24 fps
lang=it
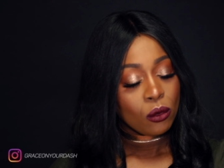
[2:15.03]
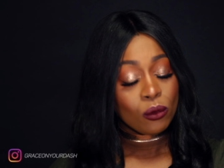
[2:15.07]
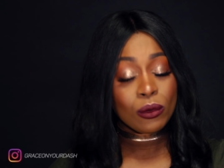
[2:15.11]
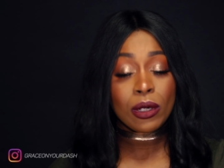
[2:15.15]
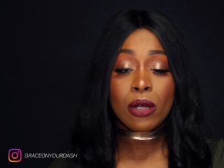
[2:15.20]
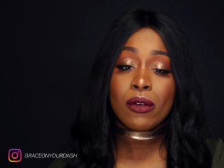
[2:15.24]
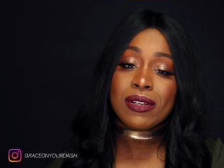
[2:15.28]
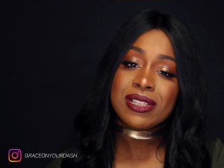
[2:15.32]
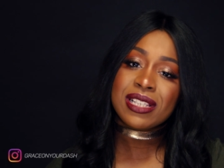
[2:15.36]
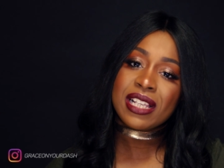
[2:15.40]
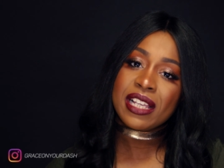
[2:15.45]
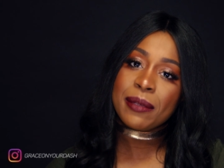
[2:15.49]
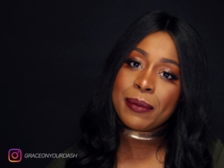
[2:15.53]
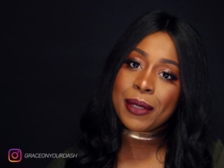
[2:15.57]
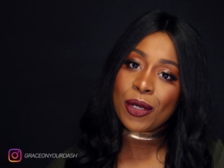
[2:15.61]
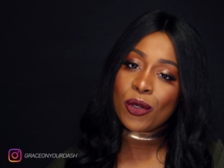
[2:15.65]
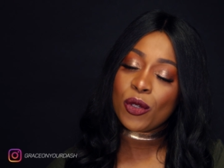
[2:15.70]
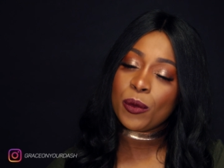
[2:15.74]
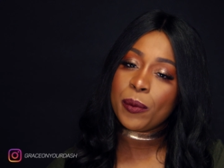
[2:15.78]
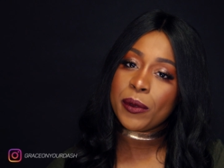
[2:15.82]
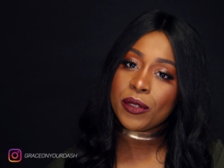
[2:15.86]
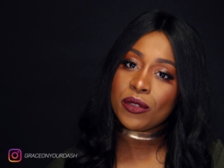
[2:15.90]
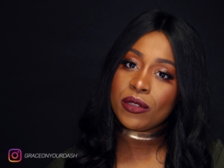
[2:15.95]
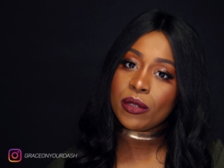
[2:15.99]
Una cosa che mi ha
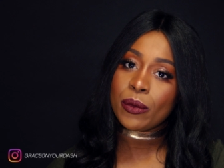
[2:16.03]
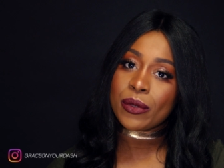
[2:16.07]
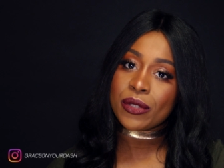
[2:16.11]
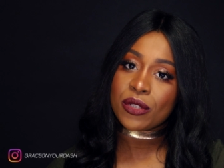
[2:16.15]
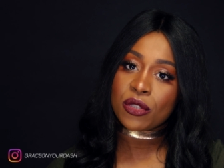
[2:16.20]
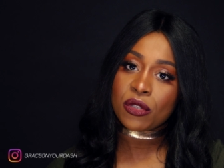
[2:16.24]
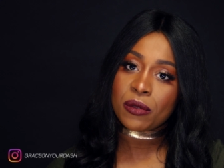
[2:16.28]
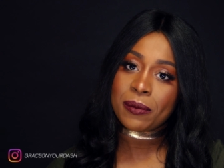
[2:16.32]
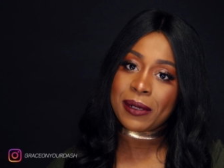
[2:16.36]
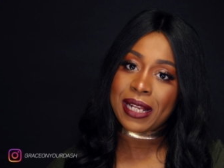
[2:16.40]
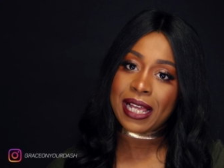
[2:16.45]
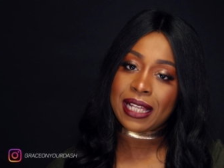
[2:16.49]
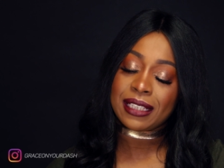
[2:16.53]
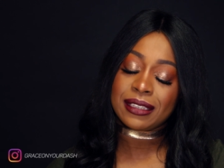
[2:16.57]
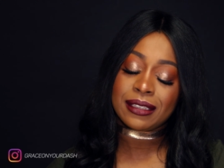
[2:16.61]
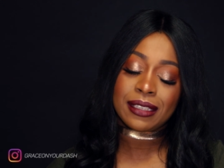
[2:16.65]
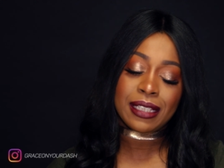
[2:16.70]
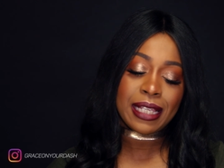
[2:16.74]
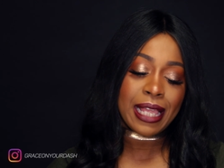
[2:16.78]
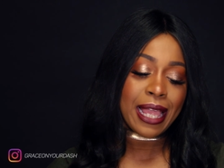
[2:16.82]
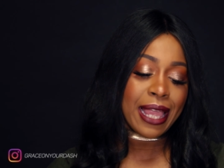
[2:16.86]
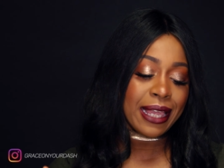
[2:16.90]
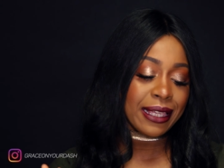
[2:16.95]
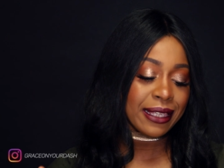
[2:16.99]
colpito di questo brand
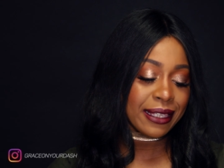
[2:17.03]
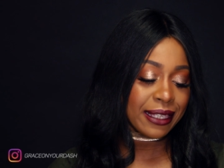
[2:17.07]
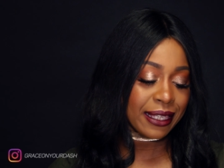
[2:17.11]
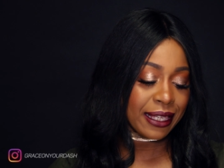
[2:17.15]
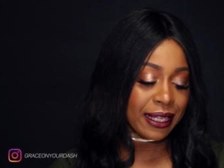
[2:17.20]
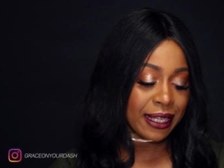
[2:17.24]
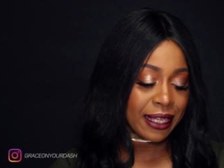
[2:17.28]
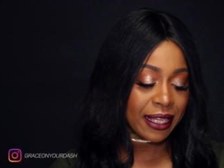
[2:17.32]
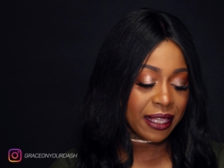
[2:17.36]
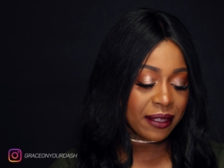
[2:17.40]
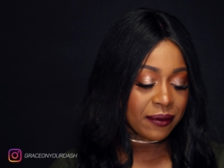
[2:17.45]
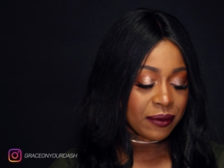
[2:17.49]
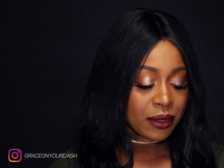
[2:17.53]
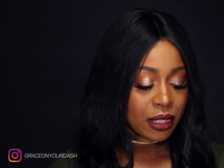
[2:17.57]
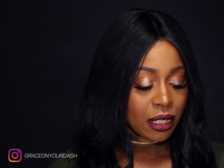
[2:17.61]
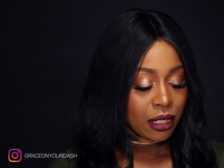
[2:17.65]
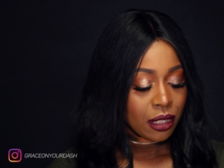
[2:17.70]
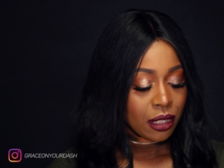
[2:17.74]
è che